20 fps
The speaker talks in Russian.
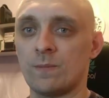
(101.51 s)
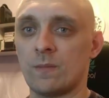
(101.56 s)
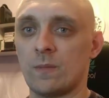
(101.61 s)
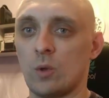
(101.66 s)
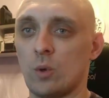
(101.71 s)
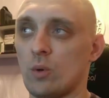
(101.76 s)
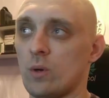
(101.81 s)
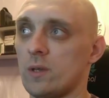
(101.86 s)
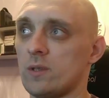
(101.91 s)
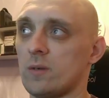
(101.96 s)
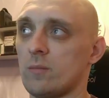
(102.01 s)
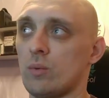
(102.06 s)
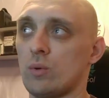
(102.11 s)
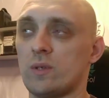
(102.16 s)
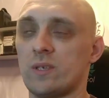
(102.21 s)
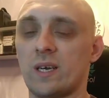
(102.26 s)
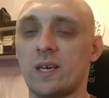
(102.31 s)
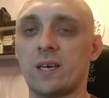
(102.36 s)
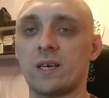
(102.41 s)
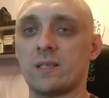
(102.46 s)
Но это
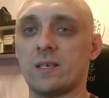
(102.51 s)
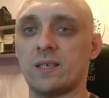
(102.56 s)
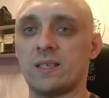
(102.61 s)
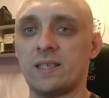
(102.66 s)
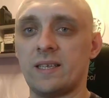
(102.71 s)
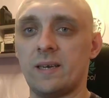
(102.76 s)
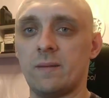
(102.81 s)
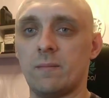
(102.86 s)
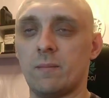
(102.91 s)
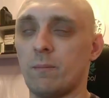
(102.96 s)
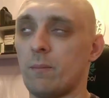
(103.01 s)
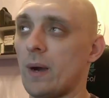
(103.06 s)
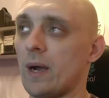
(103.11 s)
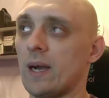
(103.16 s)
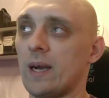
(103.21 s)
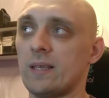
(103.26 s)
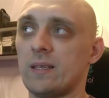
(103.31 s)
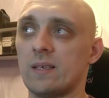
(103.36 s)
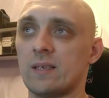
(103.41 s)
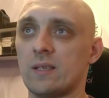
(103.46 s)
будет закрытый стрим.
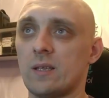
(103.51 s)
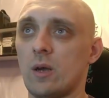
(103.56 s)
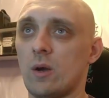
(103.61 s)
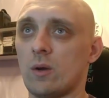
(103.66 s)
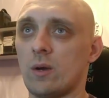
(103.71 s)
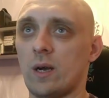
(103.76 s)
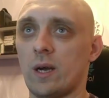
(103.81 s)
Пока не знаю,